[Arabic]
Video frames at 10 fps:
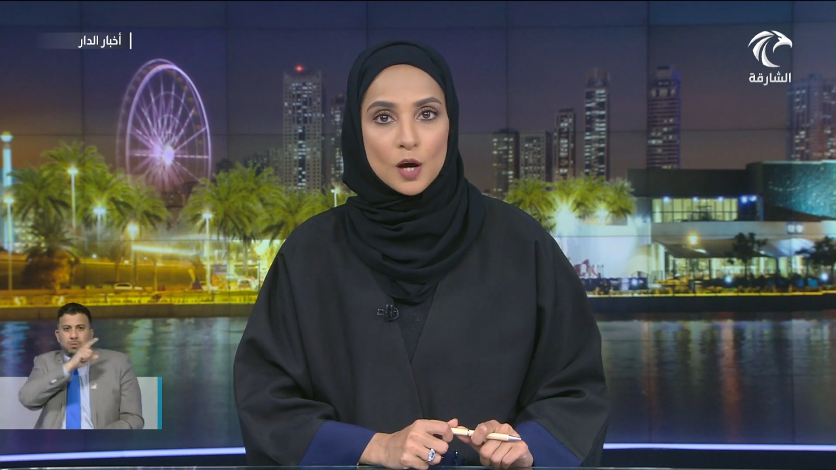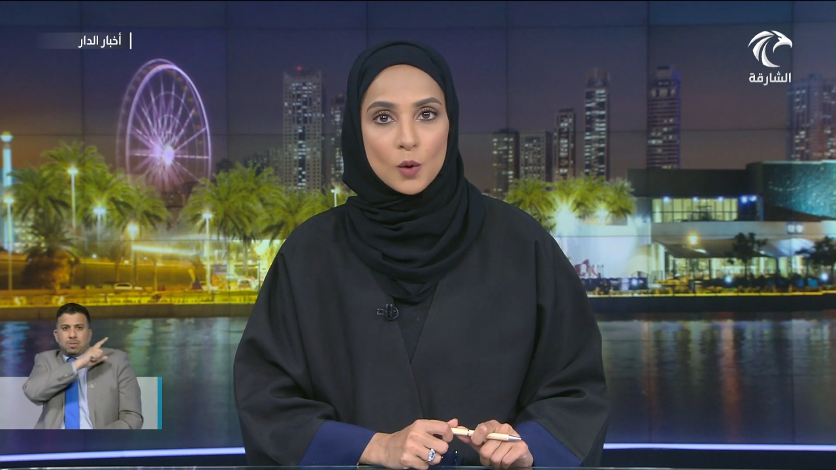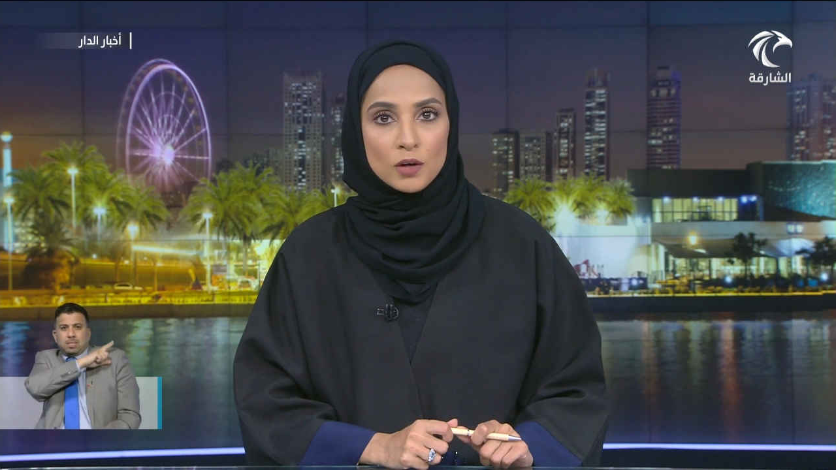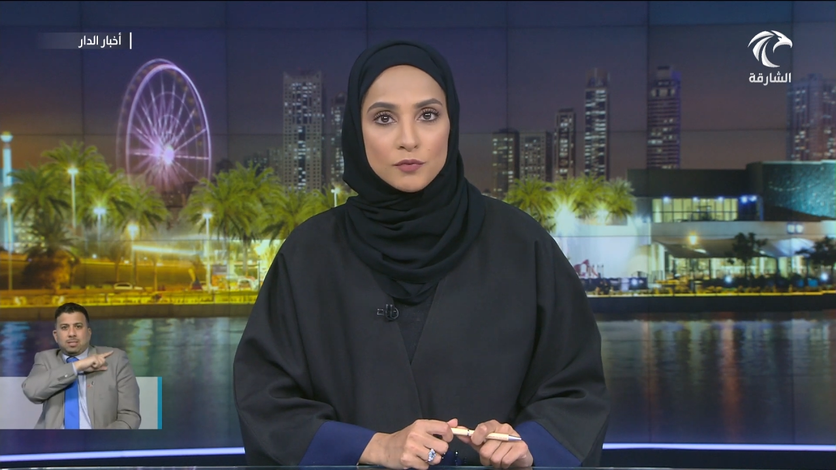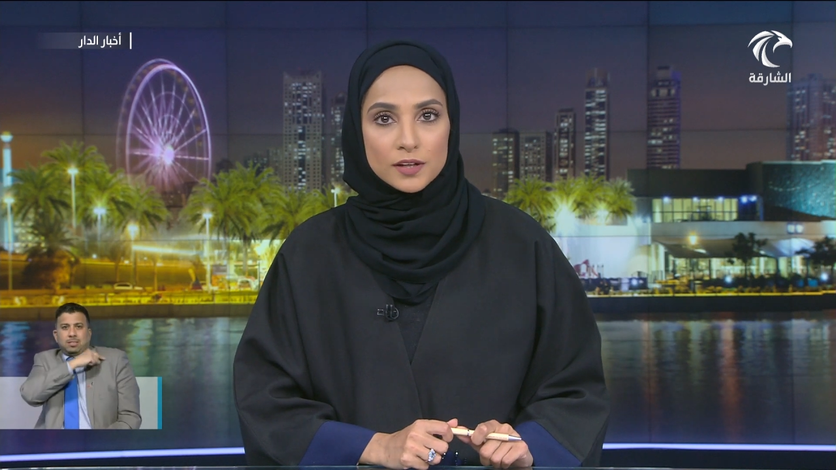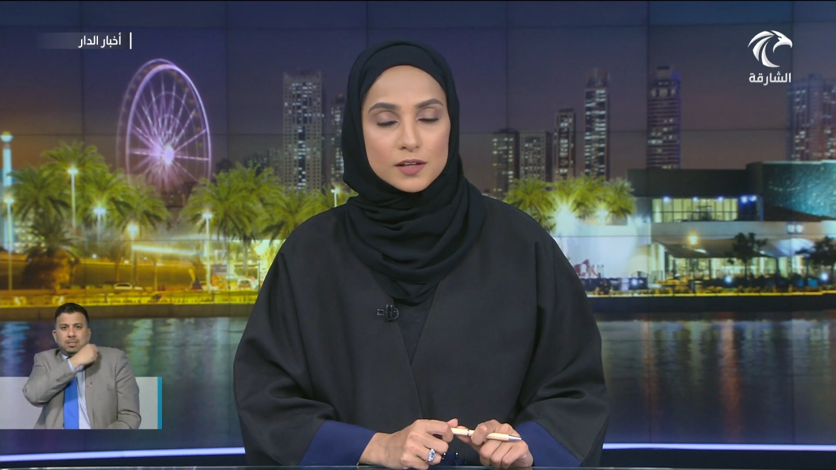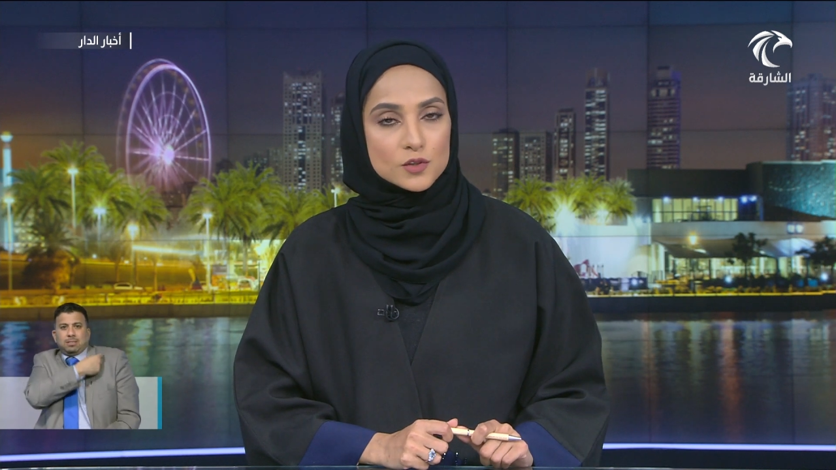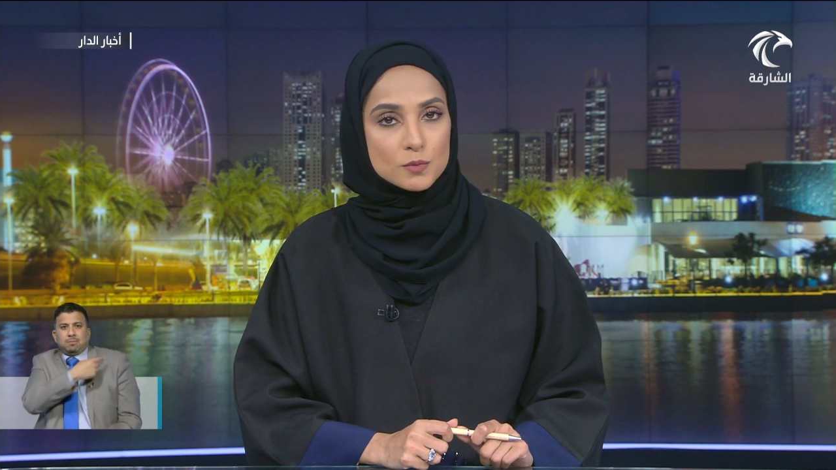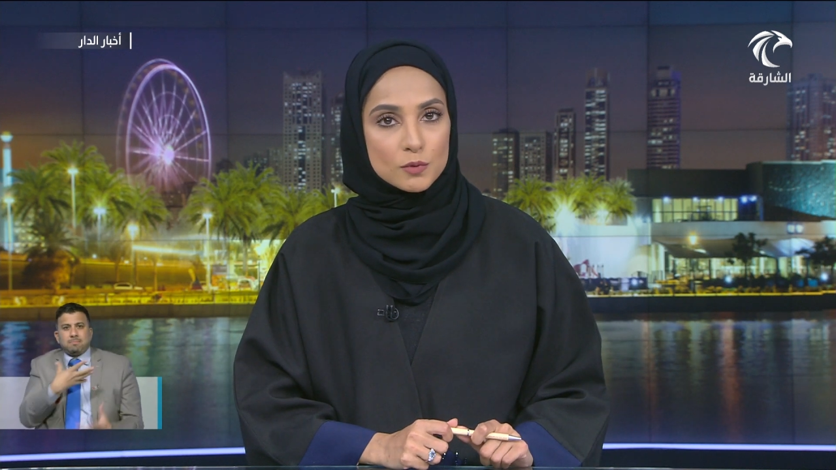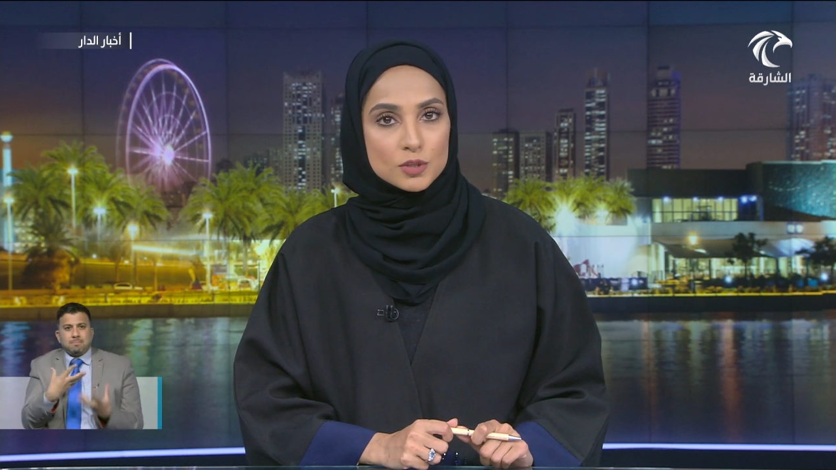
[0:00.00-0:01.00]
والفريق
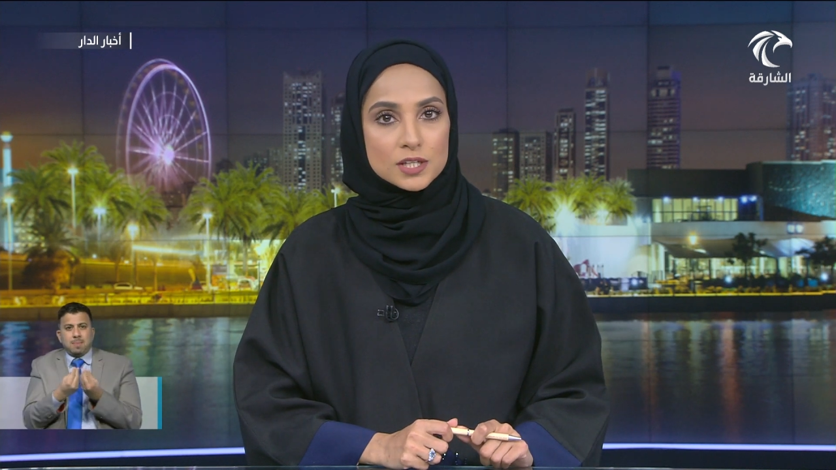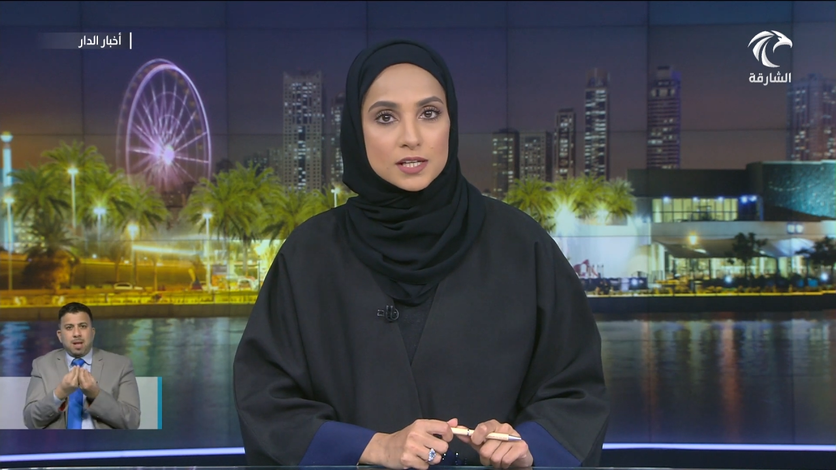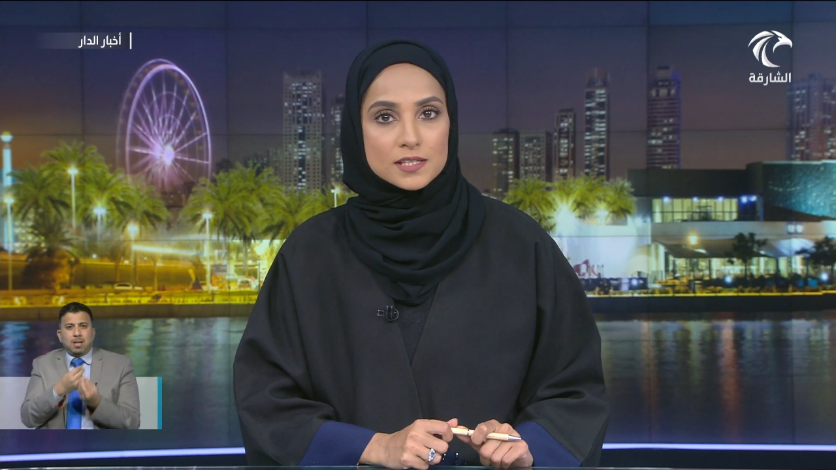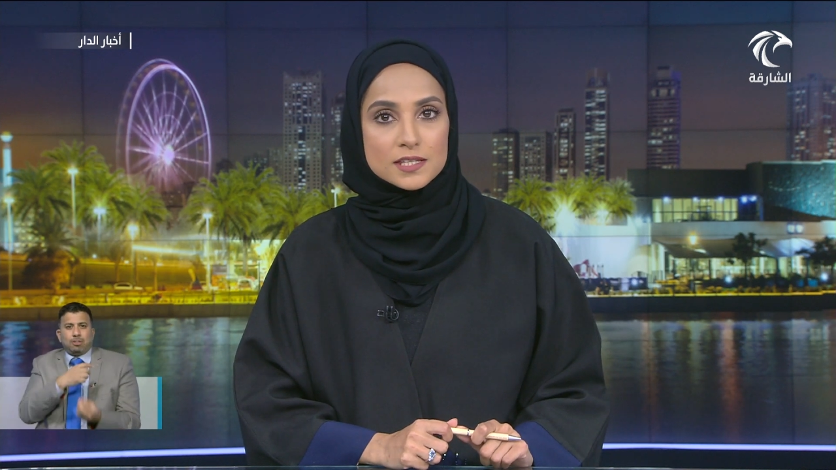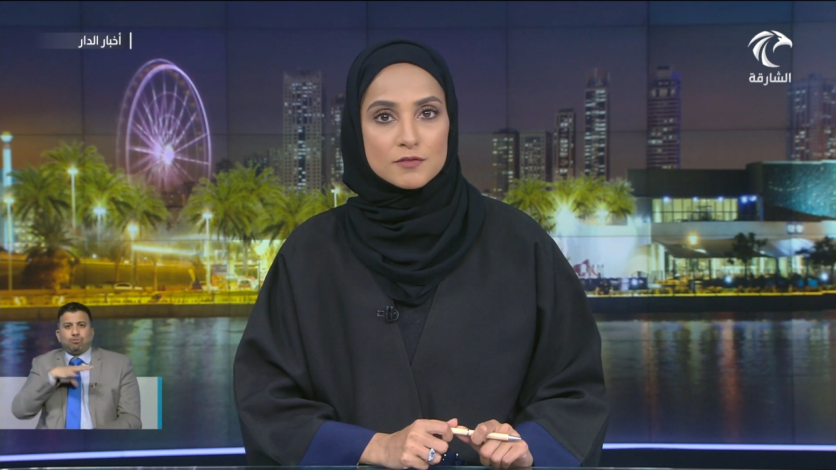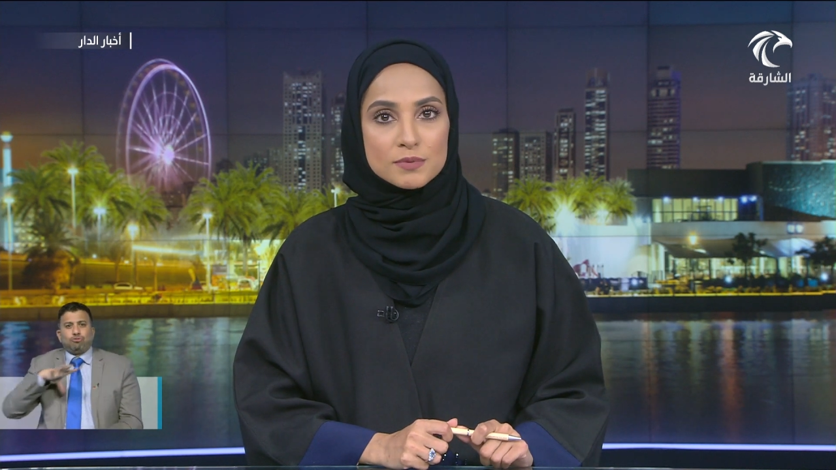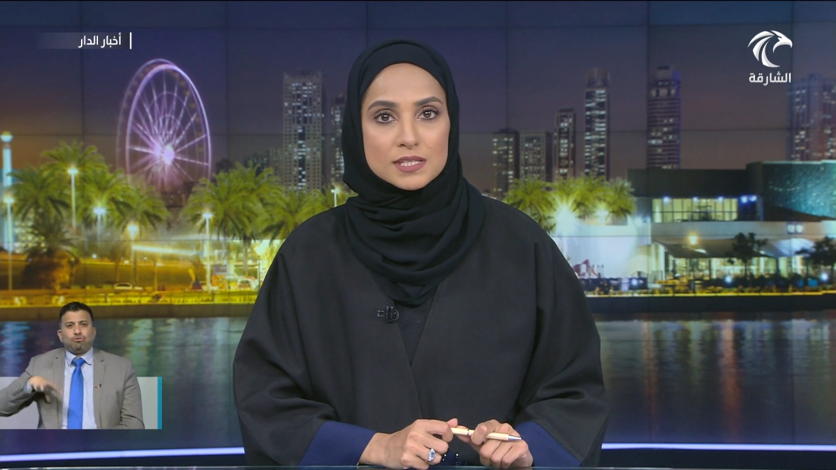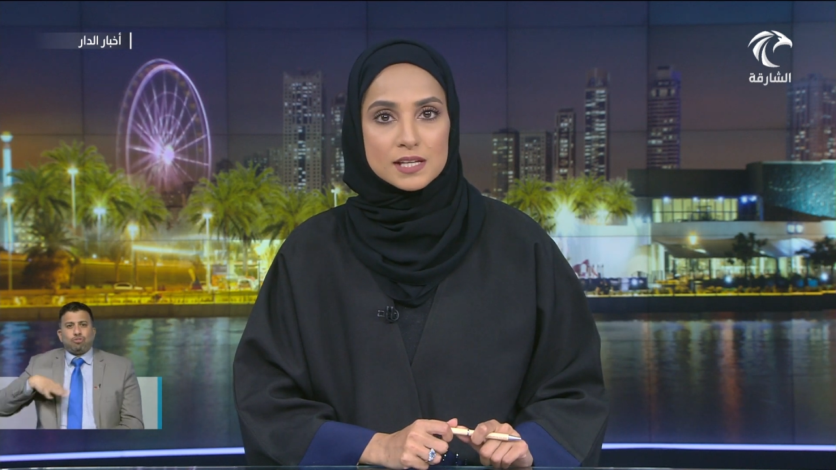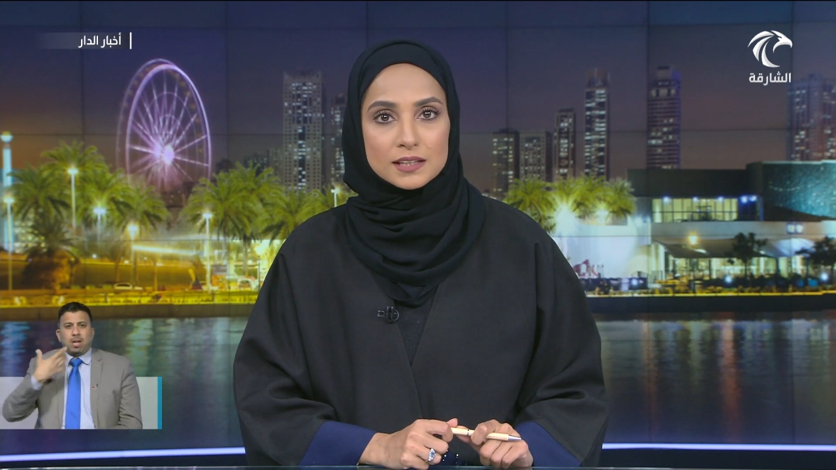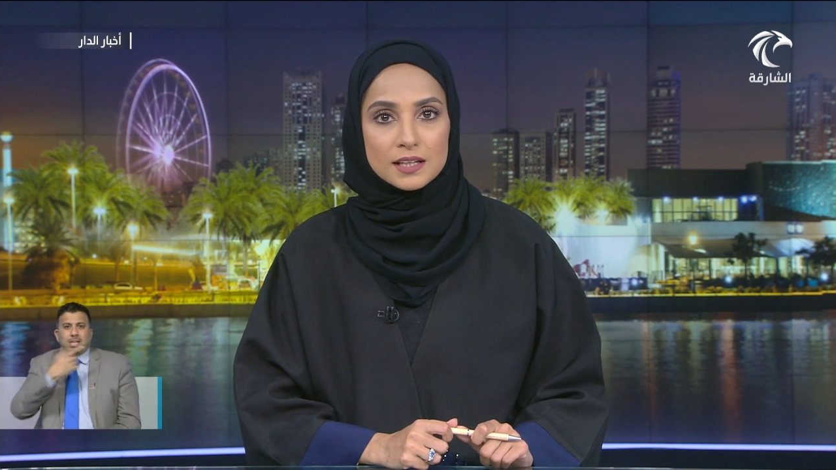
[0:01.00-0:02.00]
سمو الشيخ سيف بن
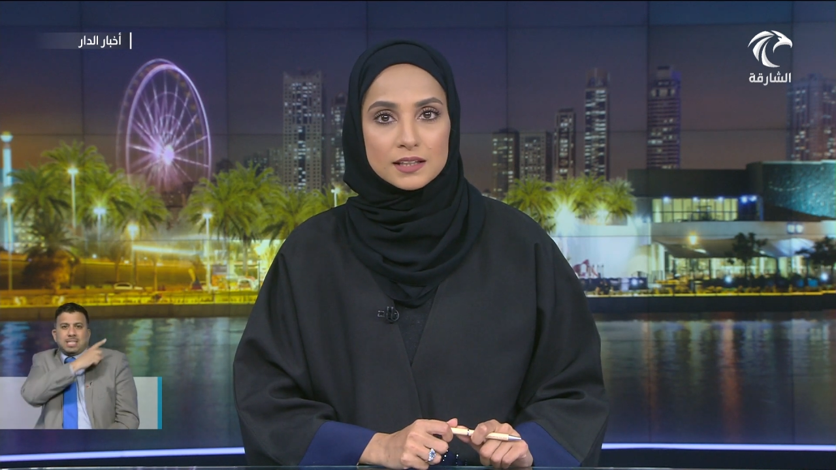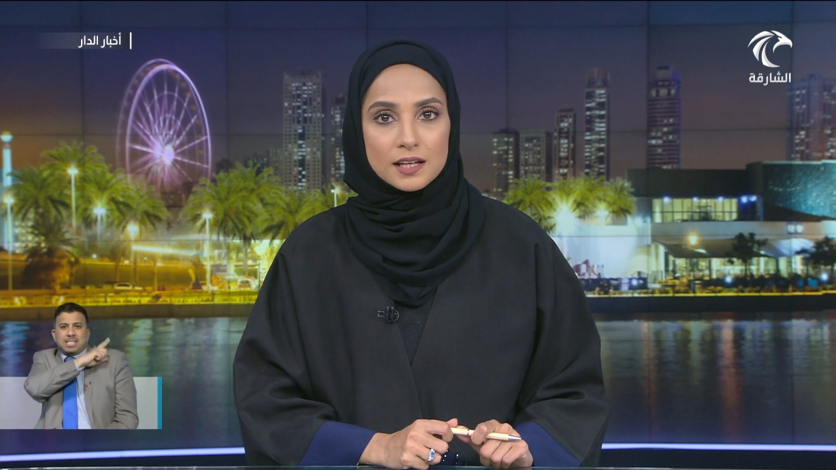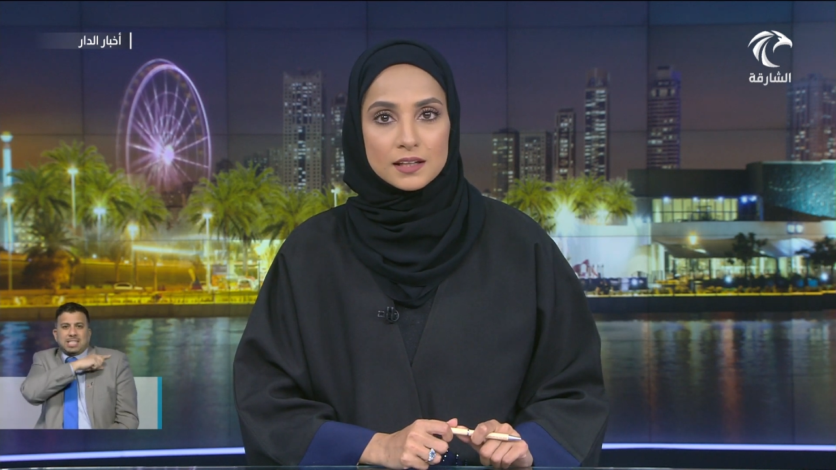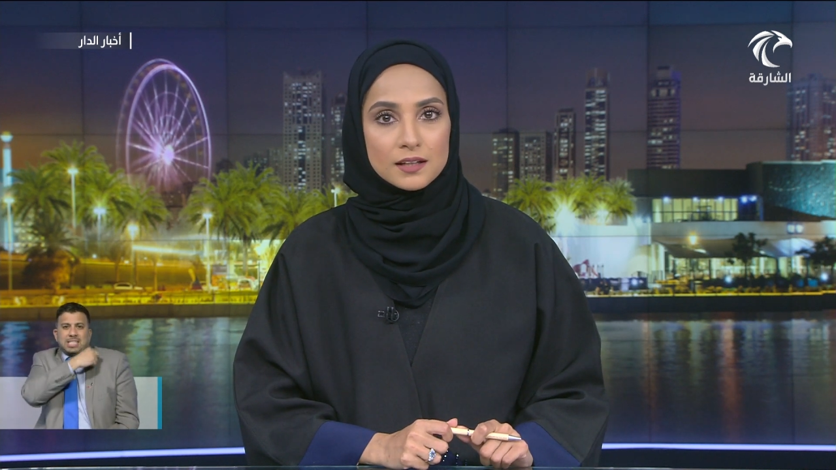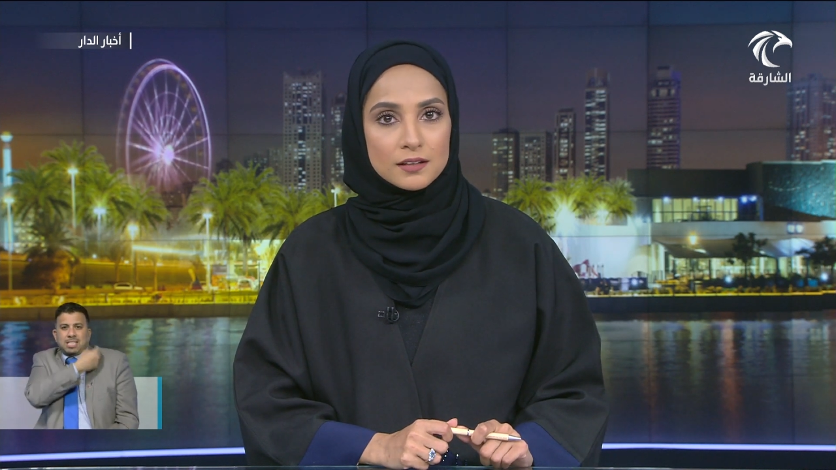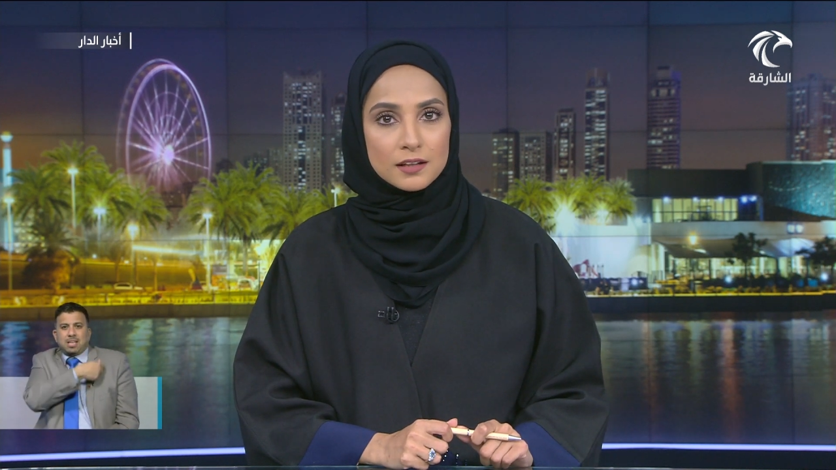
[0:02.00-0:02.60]
زايد آل نهيان